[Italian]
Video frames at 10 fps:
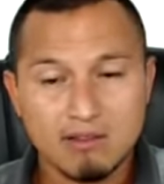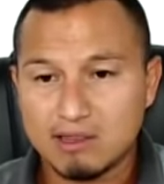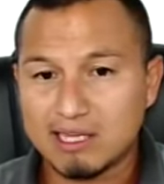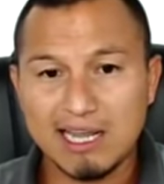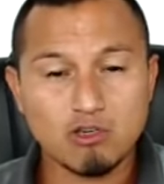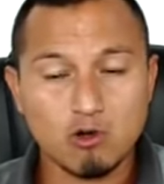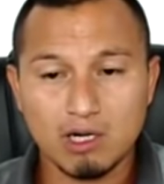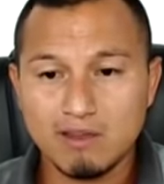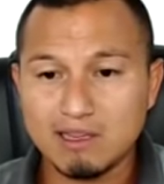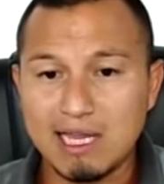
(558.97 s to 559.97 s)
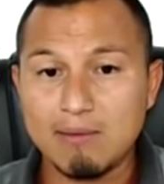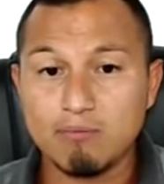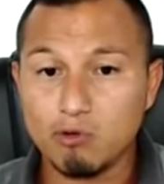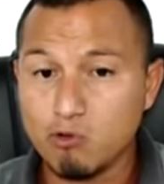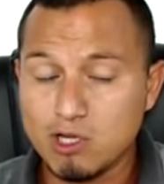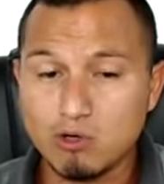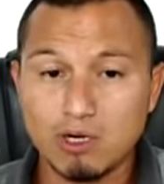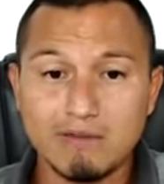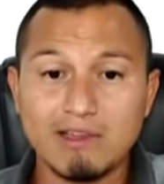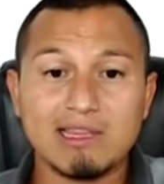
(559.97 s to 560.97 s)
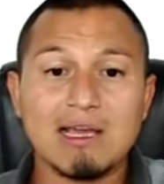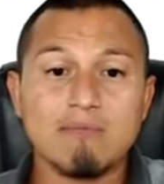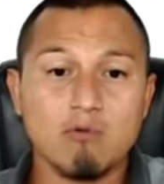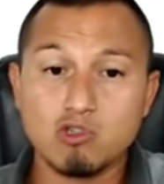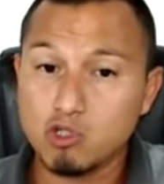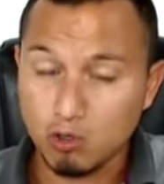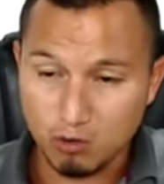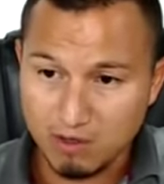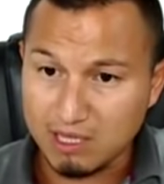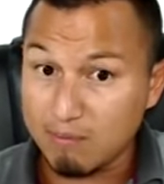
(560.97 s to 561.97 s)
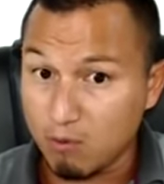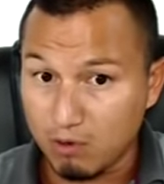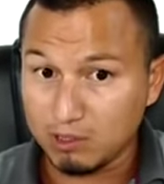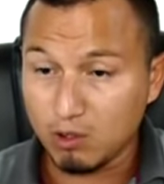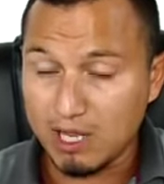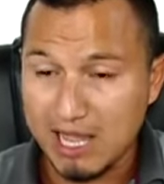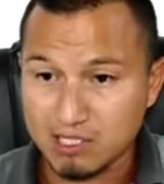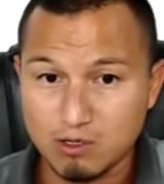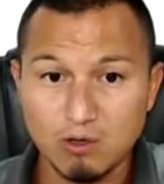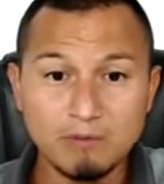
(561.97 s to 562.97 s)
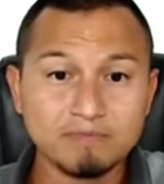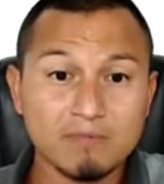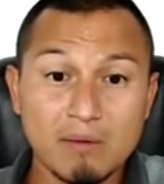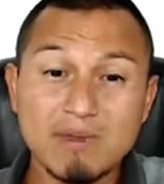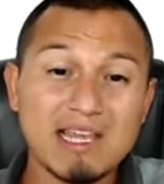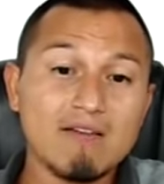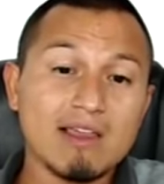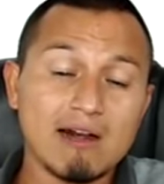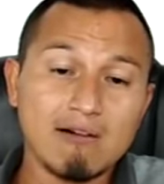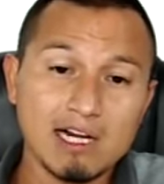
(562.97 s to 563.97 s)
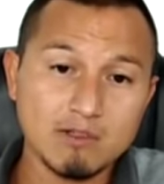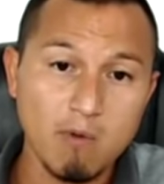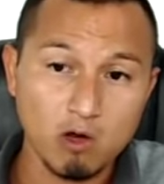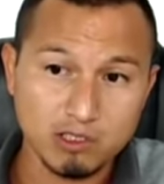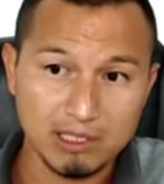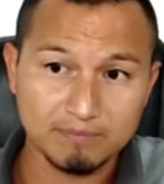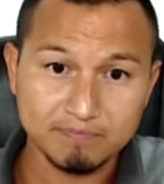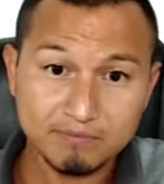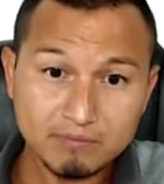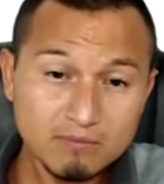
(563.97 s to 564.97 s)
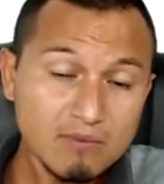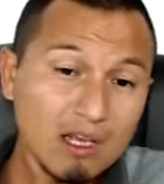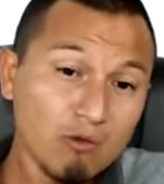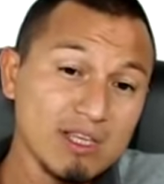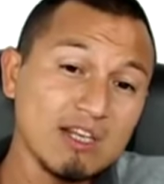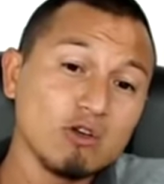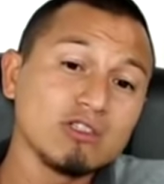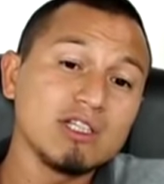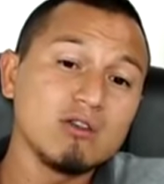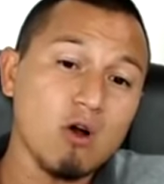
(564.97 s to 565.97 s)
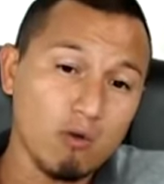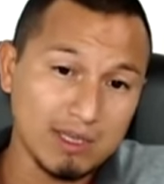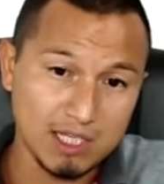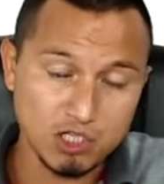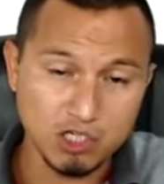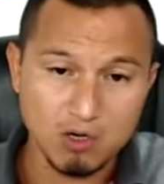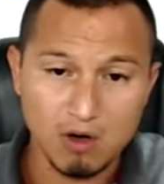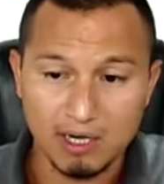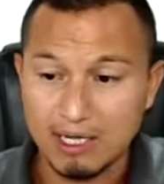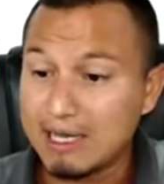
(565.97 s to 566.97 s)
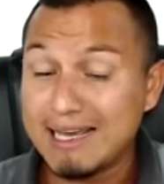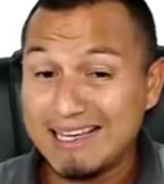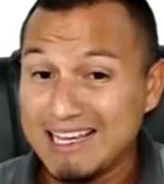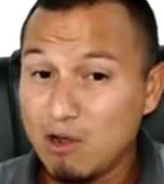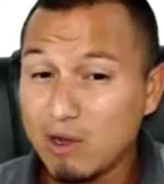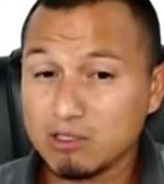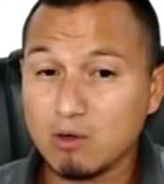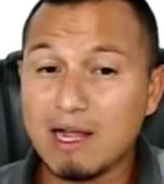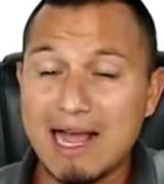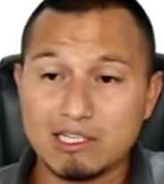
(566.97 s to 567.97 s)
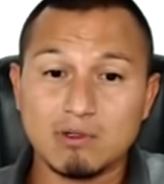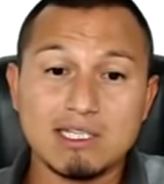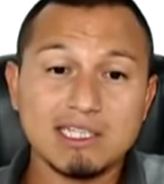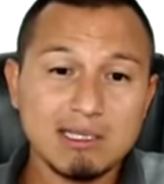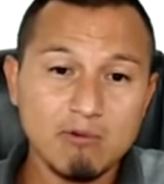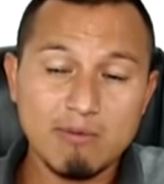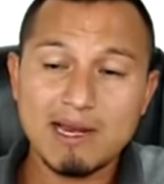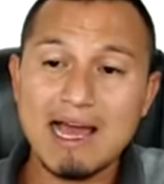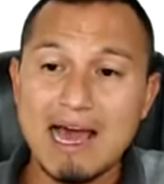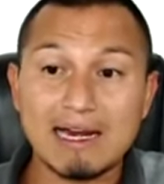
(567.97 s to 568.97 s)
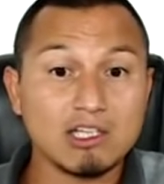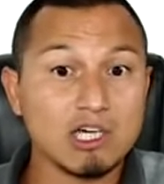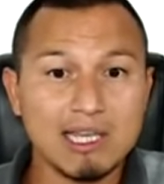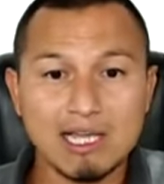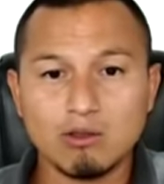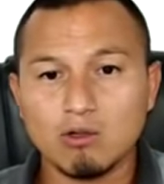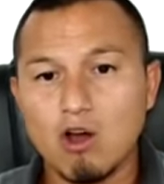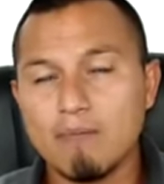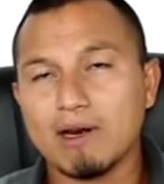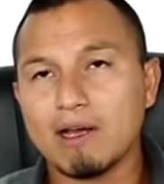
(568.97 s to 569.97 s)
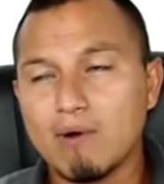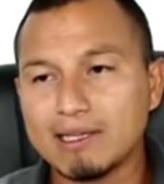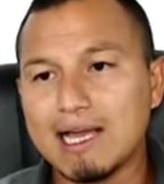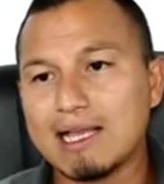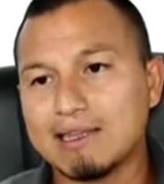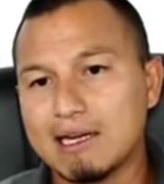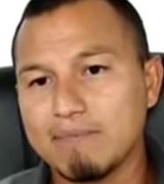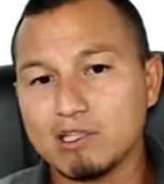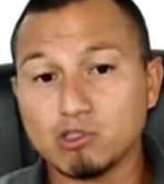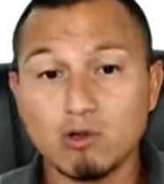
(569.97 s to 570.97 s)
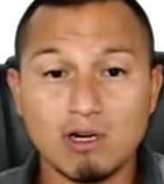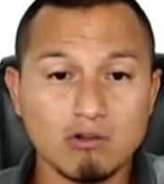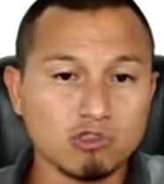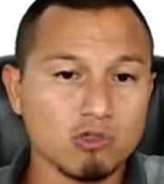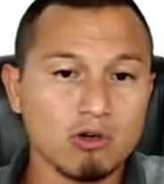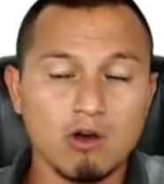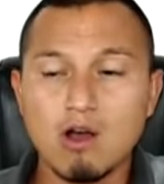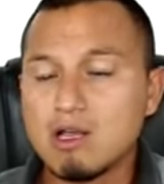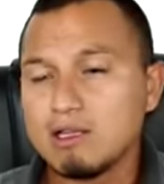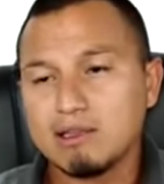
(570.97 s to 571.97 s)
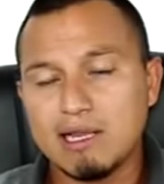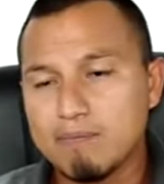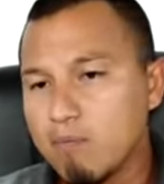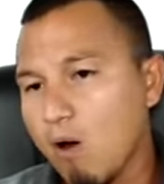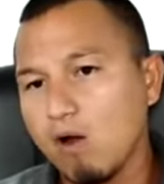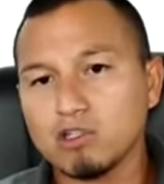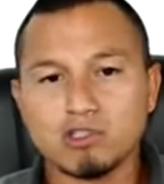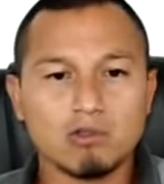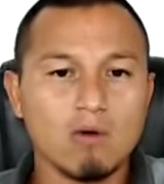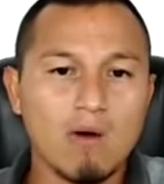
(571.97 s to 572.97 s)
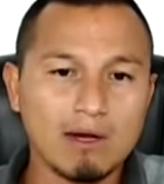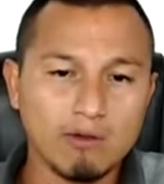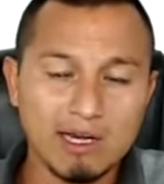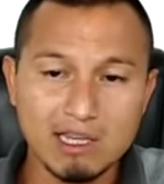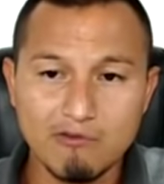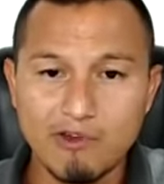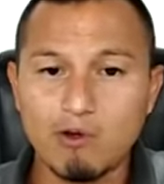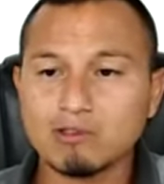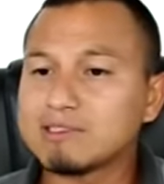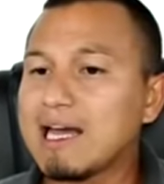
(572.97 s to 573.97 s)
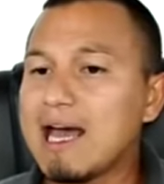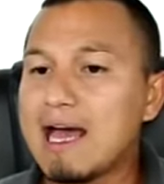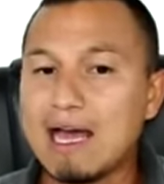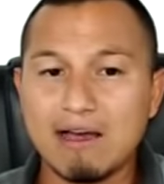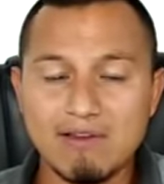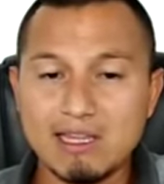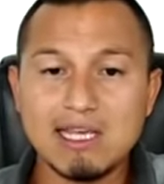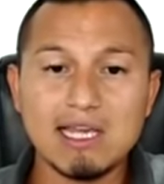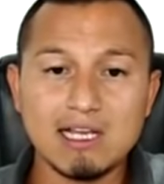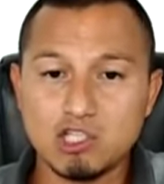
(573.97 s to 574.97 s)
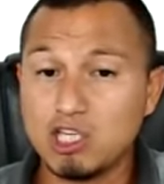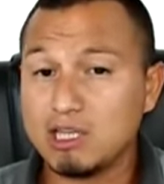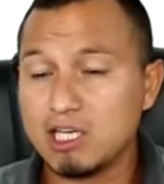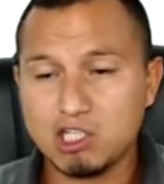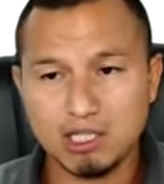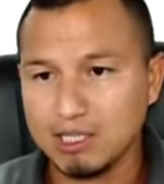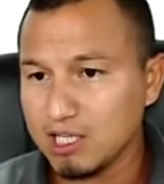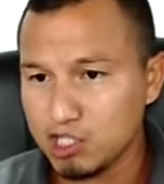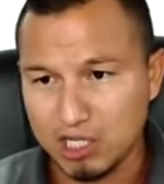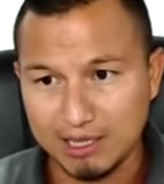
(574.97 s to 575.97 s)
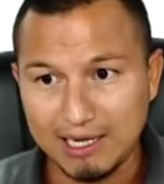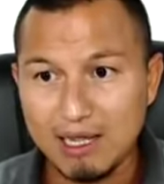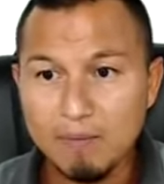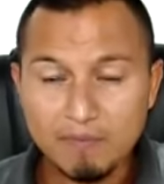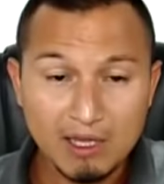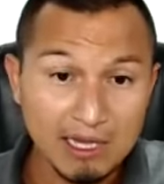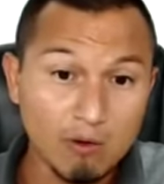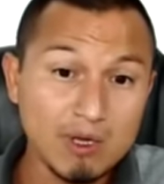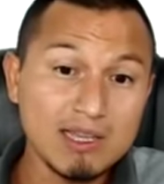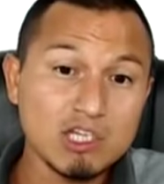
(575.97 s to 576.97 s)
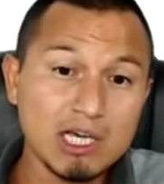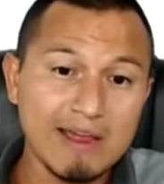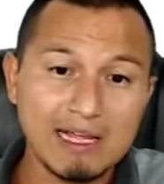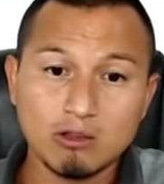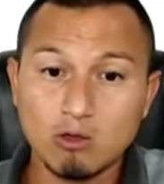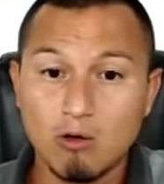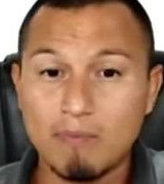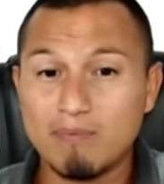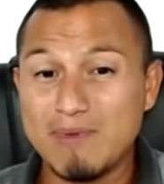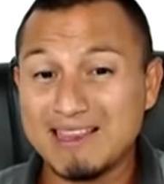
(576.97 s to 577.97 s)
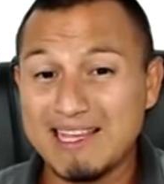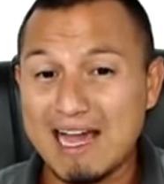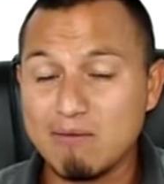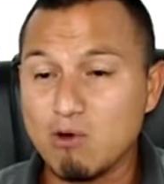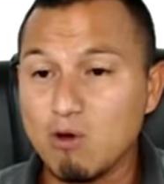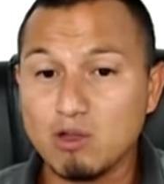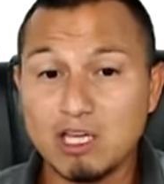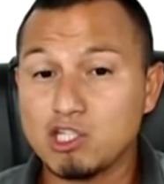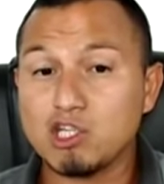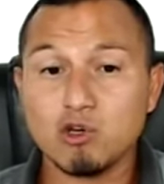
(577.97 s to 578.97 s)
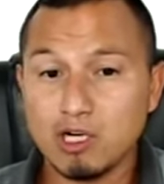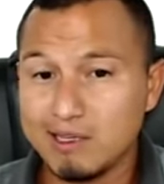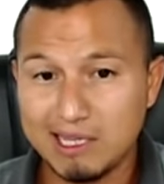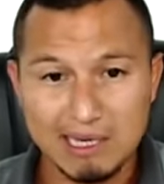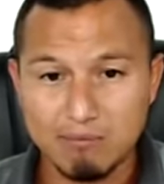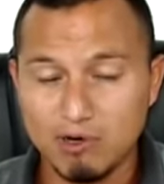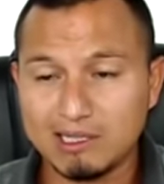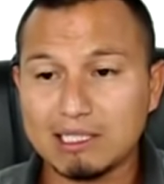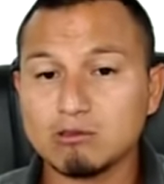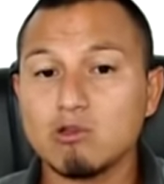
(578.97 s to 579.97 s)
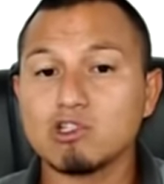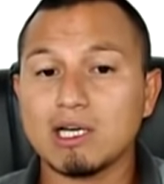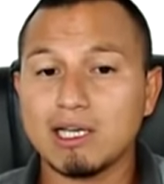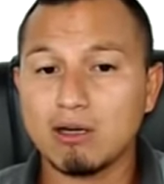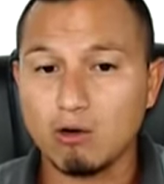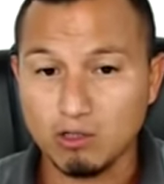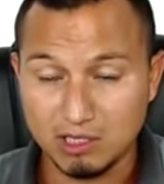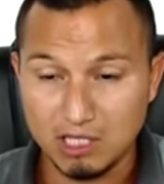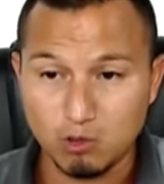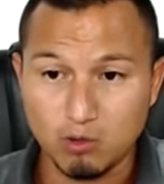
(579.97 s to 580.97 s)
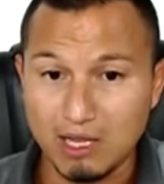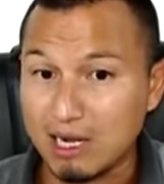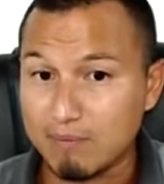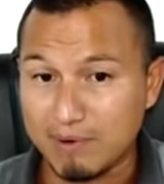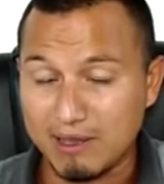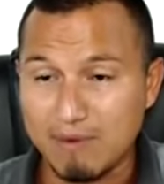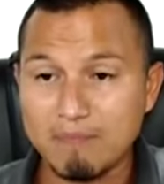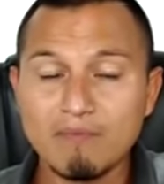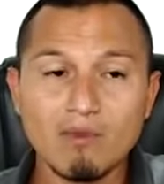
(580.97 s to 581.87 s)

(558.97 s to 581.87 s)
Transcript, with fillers: tre giorni di tempo, due giorni di tempo, un giorno di tempo quando riesco, mi devi dare una risposta. Quindi non ti do 15 giorni. In questo caso l'agente immobiliare ci ha detto no perché guardate le persone non sono del posto, hanno delle difficoltà a venire, eccetera, eccetera, eccetera. E quindi ci ha detto mettiamo 10 giorni di tempo, che tanto io cercherò di chiuderla prima.